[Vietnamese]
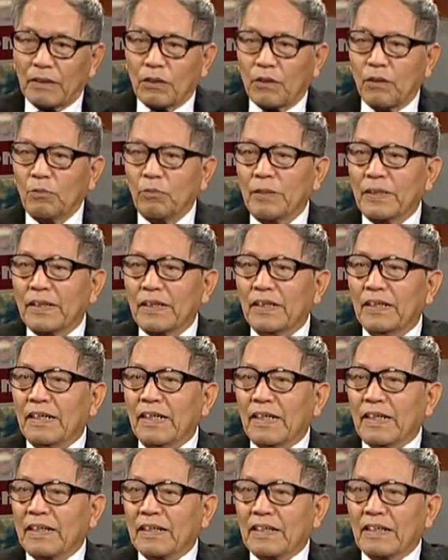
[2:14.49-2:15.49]
cũng bị
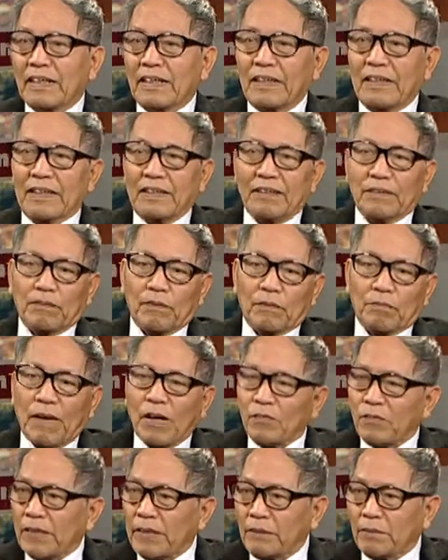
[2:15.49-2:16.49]
uh,
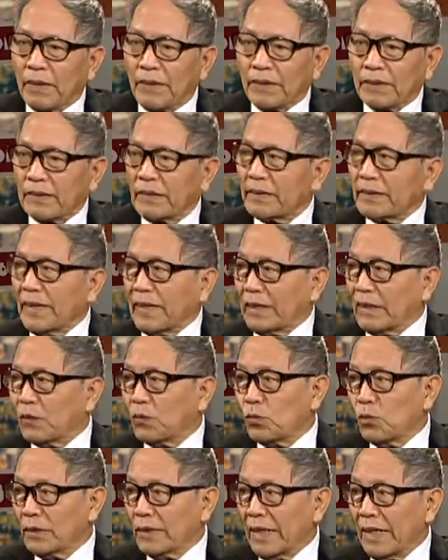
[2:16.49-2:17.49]
bao vây bởi tất cả các
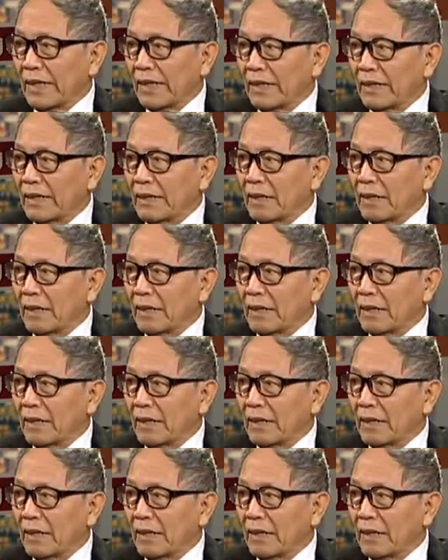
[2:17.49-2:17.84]
quốc gia